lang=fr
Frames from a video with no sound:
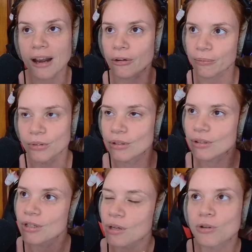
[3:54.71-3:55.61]
Alors,
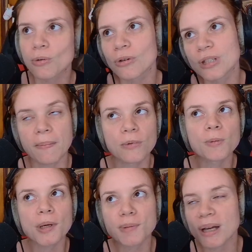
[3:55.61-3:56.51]
je, je, je
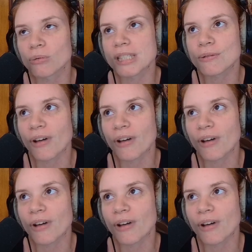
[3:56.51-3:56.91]
pense pas qu'on dise